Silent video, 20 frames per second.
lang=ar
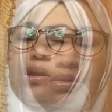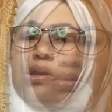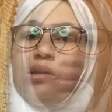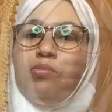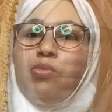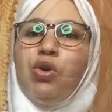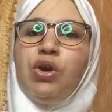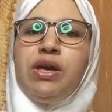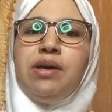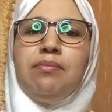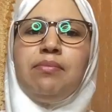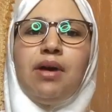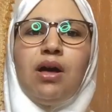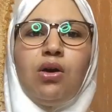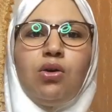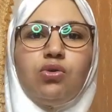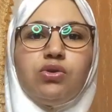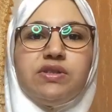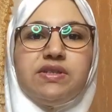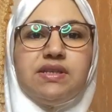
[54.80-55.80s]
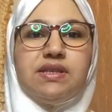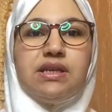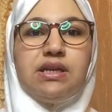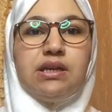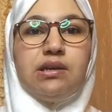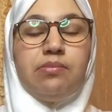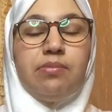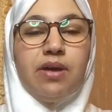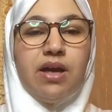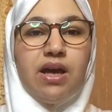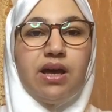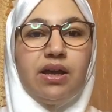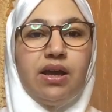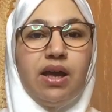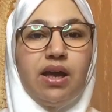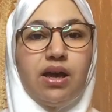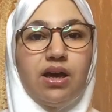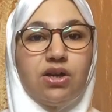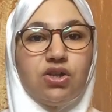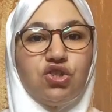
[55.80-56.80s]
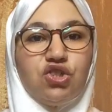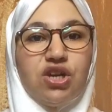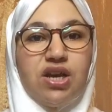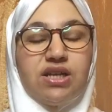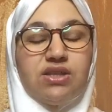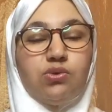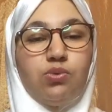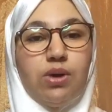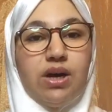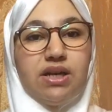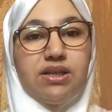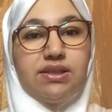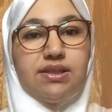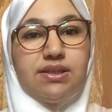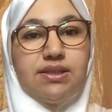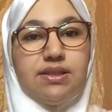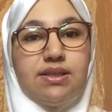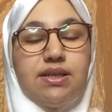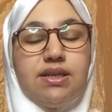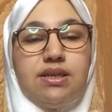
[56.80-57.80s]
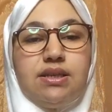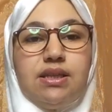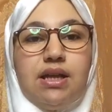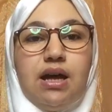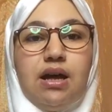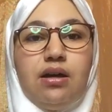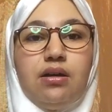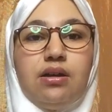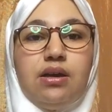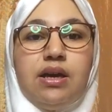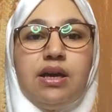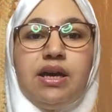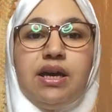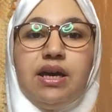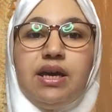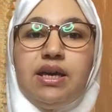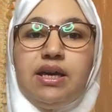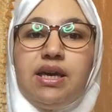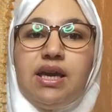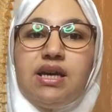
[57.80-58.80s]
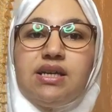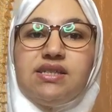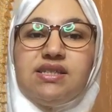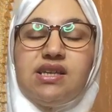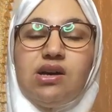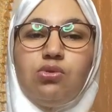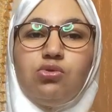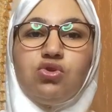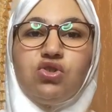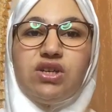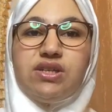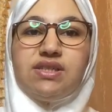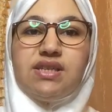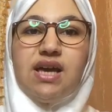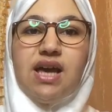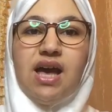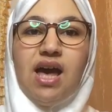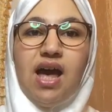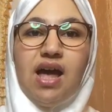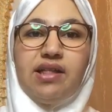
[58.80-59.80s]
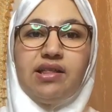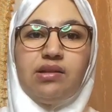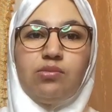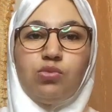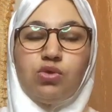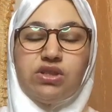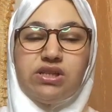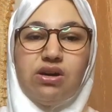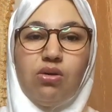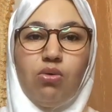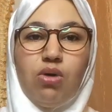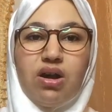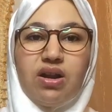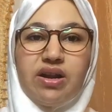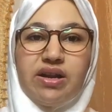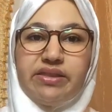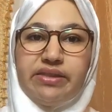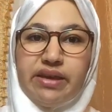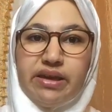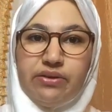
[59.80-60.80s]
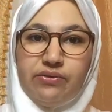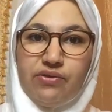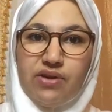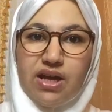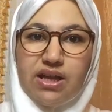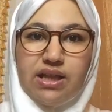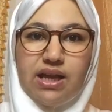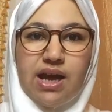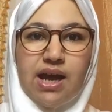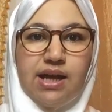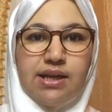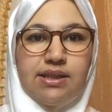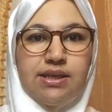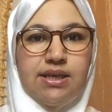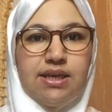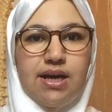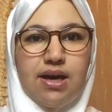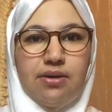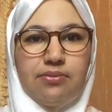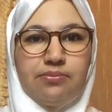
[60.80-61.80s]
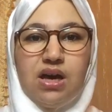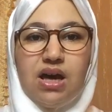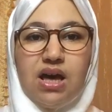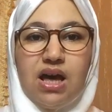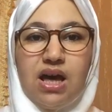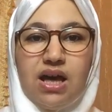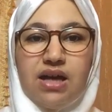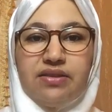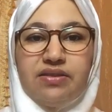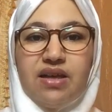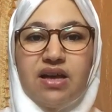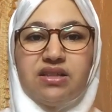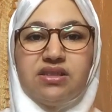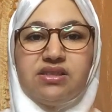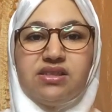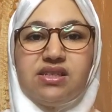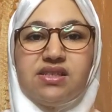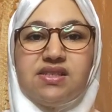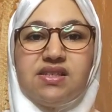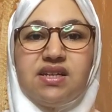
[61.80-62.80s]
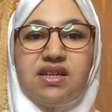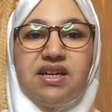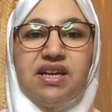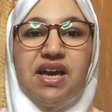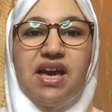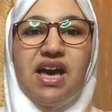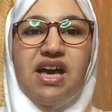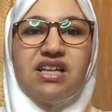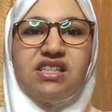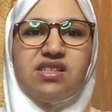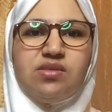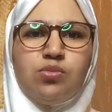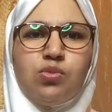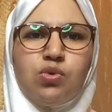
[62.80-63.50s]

المهم اخوتي البارح خرجات واحد السيده هي زوجة احد المتورطين في هذه القضيه اعطت تصريحات